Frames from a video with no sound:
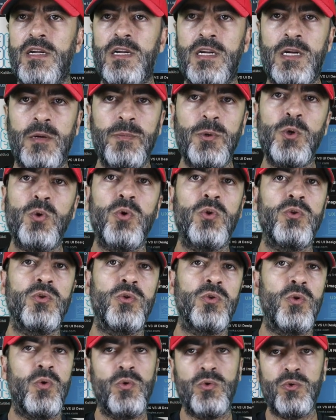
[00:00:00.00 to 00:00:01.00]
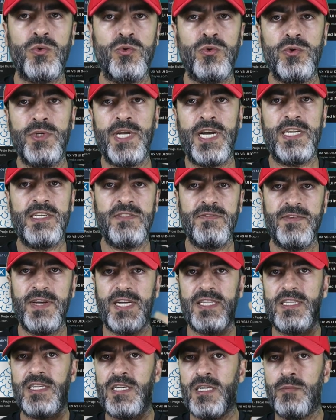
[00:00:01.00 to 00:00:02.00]
kapı konunun konulduğu yer
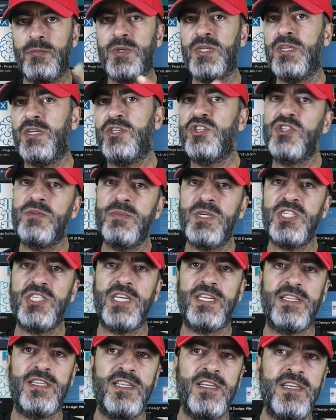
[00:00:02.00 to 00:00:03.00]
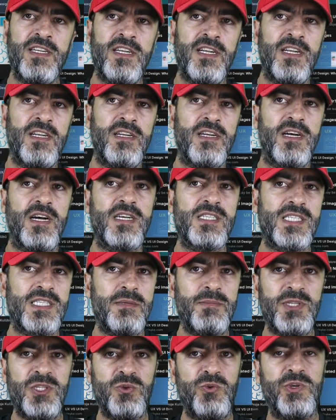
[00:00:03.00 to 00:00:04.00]
veyahut da kapının açılma şekli
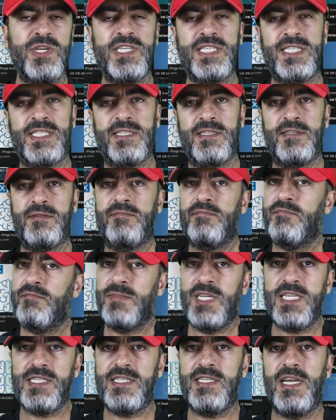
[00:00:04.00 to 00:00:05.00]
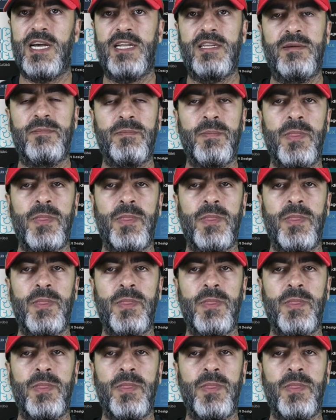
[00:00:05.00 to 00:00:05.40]
aslında bir UX'tir. Nasıl yani?